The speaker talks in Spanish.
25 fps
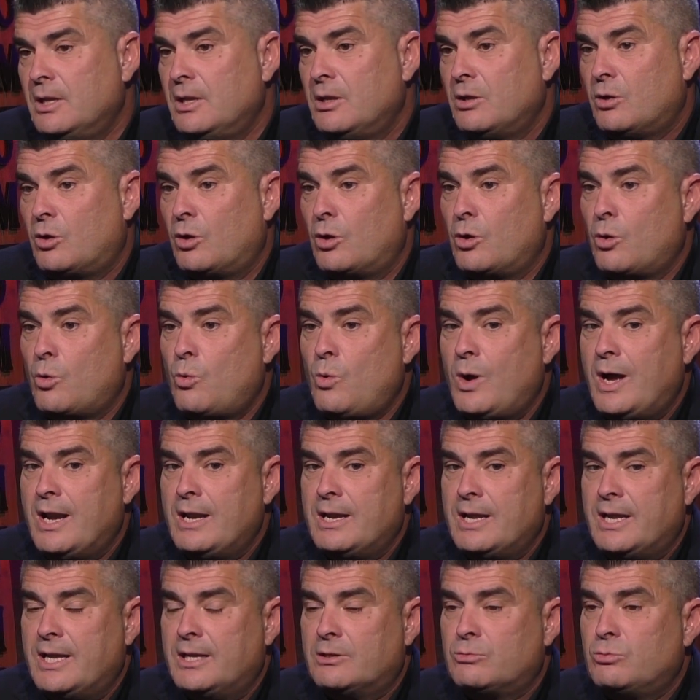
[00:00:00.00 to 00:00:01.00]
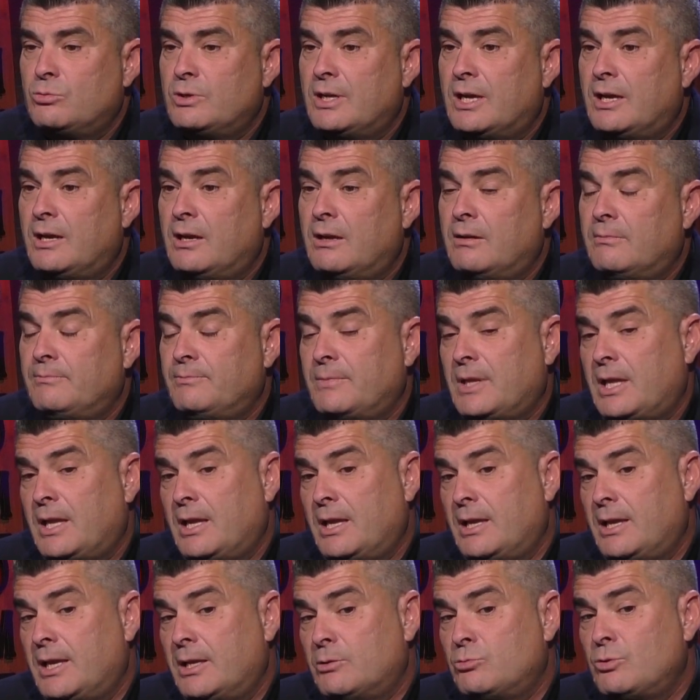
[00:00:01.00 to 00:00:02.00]
Con lo cual es una,
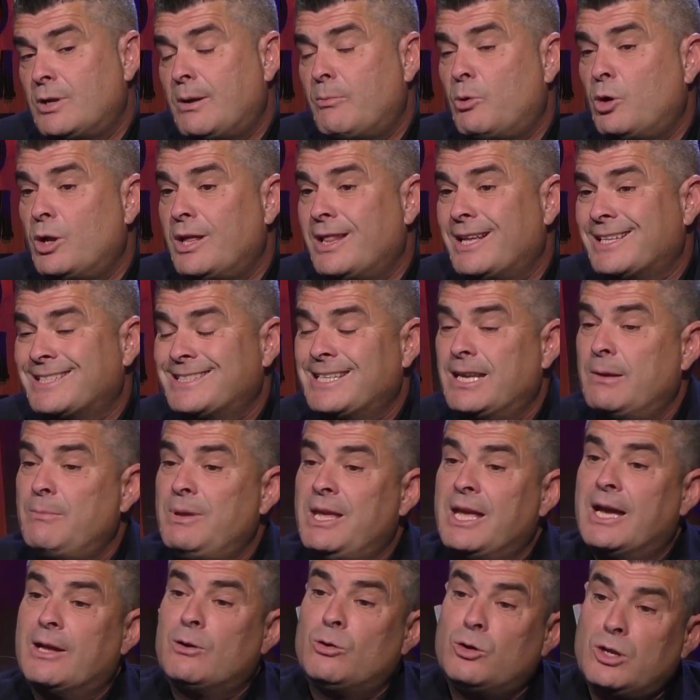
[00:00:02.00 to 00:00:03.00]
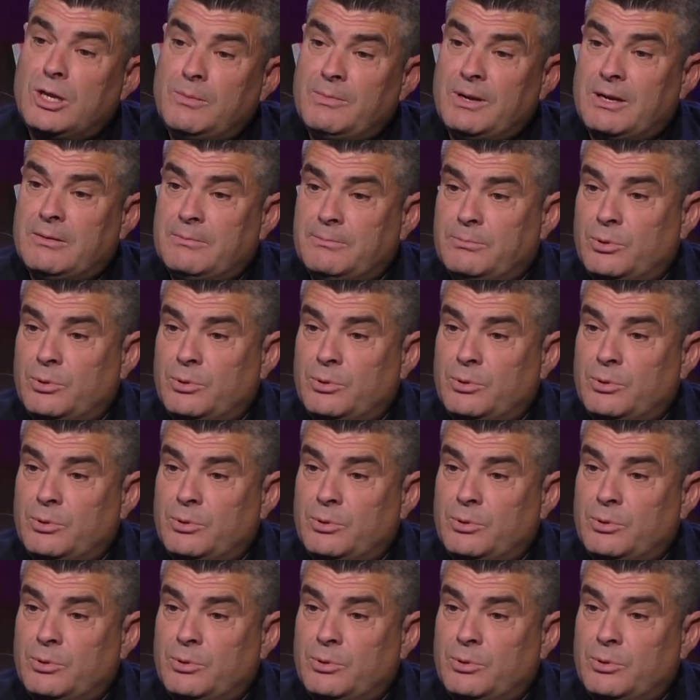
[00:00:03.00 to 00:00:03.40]
eh, es una moneda semi-anónima,